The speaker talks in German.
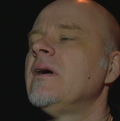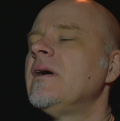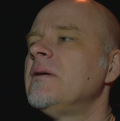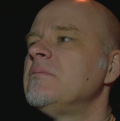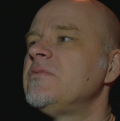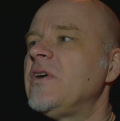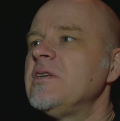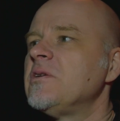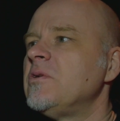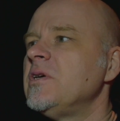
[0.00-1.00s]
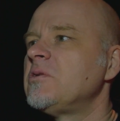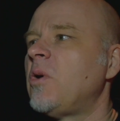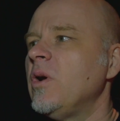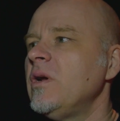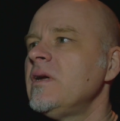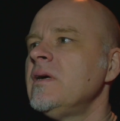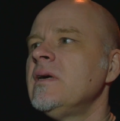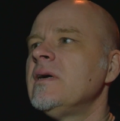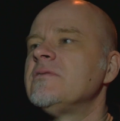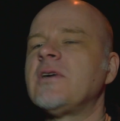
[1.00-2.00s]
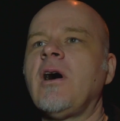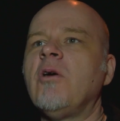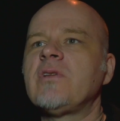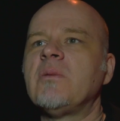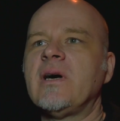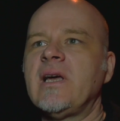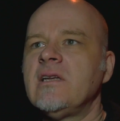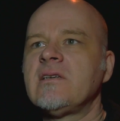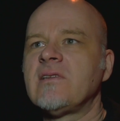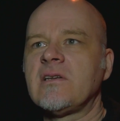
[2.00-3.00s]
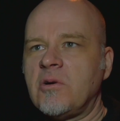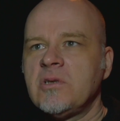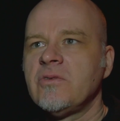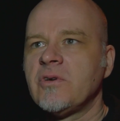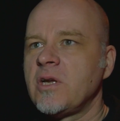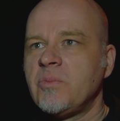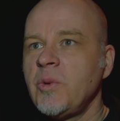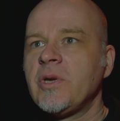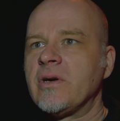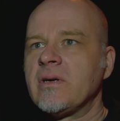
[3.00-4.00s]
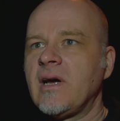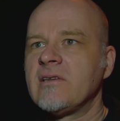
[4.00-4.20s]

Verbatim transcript: Ähm, fand ich natürlich toll verkauft aber ehrlich gesagt auch nicht wirklich Bücher.